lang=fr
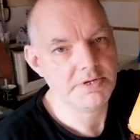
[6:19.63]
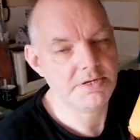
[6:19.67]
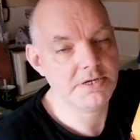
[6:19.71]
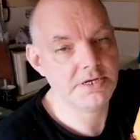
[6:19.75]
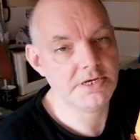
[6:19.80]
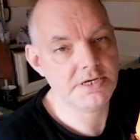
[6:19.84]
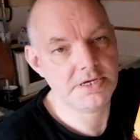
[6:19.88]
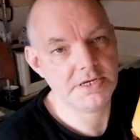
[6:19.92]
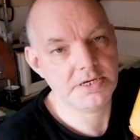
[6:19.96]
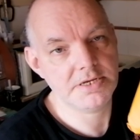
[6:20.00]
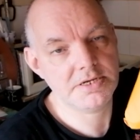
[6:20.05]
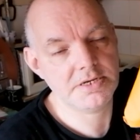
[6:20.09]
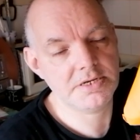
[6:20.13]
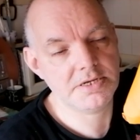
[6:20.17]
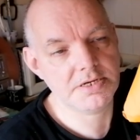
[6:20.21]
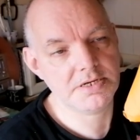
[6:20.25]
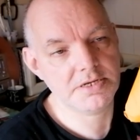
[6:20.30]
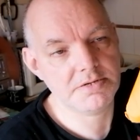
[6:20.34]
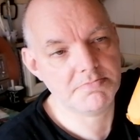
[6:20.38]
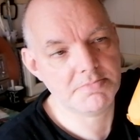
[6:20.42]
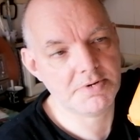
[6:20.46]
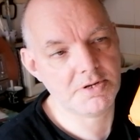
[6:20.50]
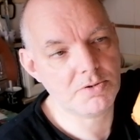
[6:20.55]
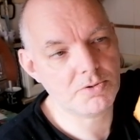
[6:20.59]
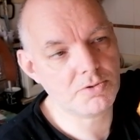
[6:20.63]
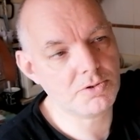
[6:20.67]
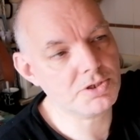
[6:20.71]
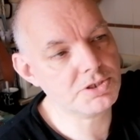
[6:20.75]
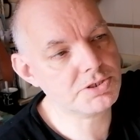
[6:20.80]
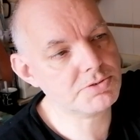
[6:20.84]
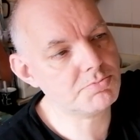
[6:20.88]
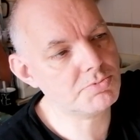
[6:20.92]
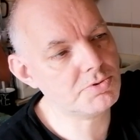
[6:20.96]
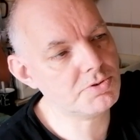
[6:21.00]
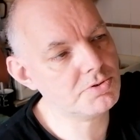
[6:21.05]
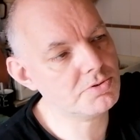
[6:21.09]
Mais
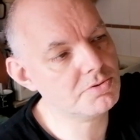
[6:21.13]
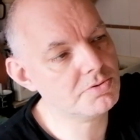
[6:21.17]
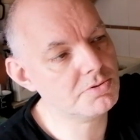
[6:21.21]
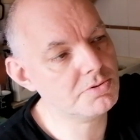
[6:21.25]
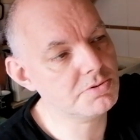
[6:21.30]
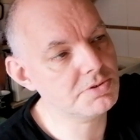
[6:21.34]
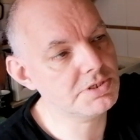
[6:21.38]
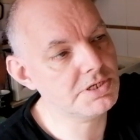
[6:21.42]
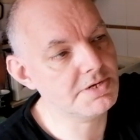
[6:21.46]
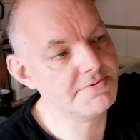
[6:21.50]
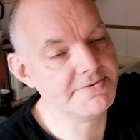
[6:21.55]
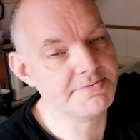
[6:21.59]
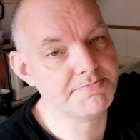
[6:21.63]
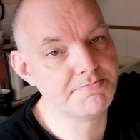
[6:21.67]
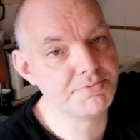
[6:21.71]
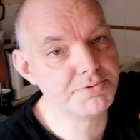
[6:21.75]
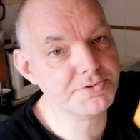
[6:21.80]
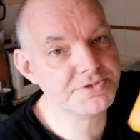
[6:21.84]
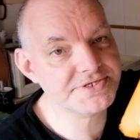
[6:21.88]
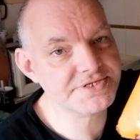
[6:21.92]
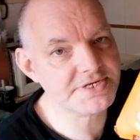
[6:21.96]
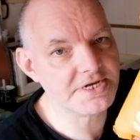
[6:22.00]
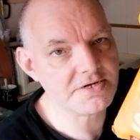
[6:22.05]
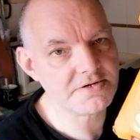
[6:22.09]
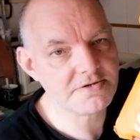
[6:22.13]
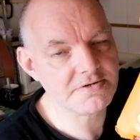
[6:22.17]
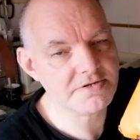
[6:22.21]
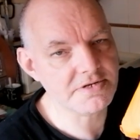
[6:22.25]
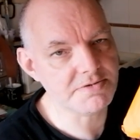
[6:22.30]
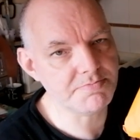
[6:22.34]
malheureusement, il n'y avait plus que ça.